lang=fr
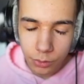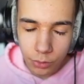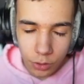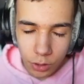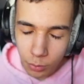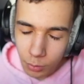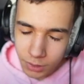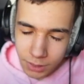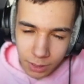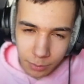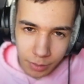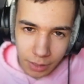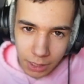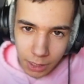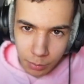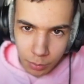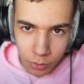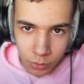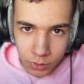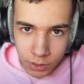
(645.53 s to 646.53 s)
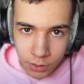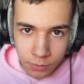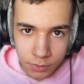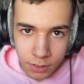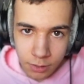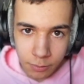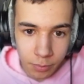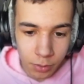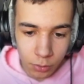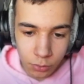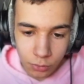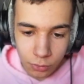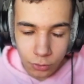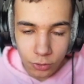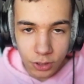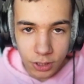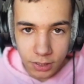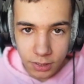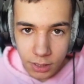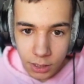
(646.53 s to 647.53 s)
Ne commencez pas à l'apprendre si vous n'êtes pas en dessous
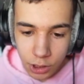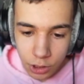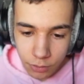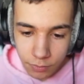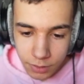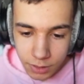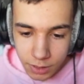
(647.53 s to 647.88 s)
du GC, j'ai envie de